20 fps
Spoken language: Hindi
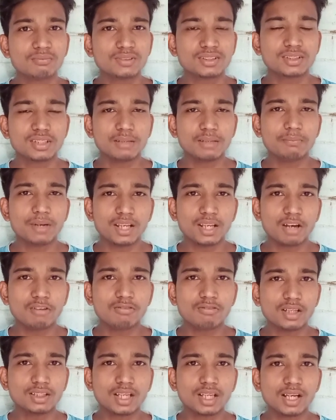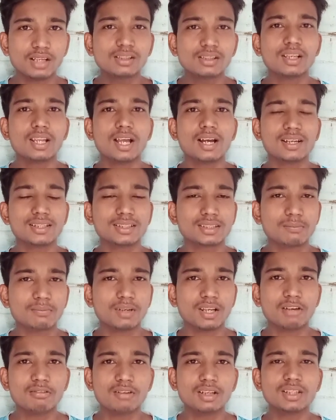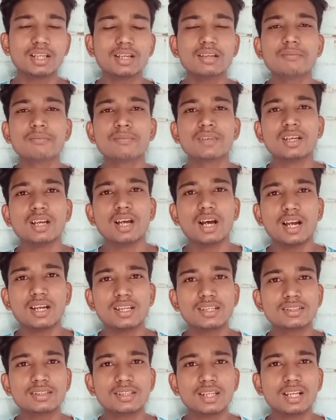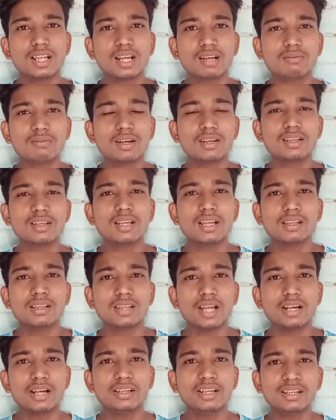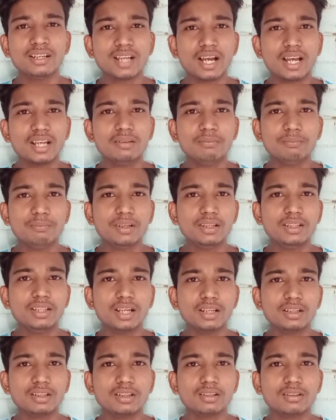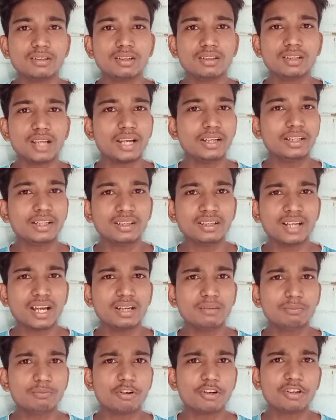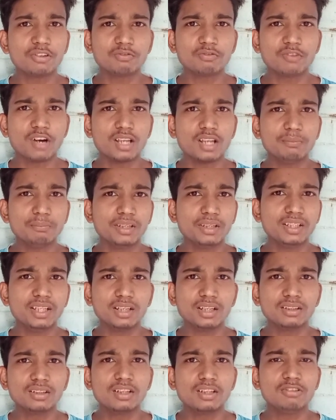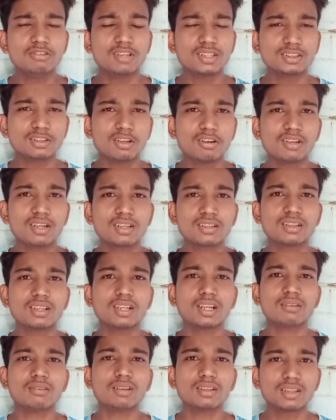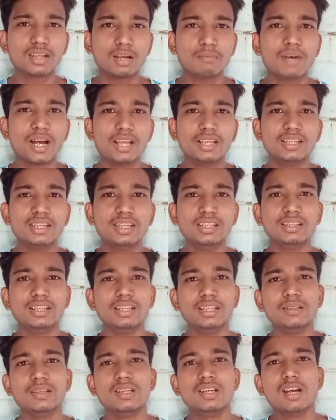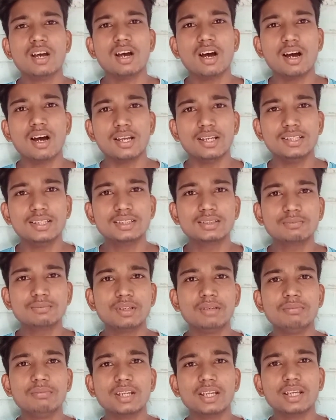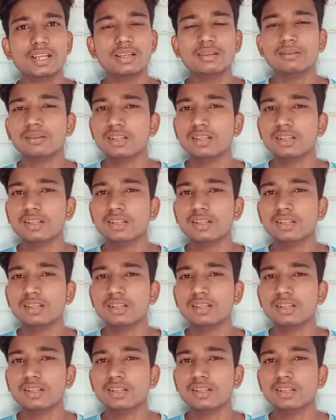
से बना हुआ था लागत से बना हुआ था और इसने लगभग 99 बिलियन 99.1 बिलियन यूएस डॉलर लगभग कमाई की थी और इस फिल्म के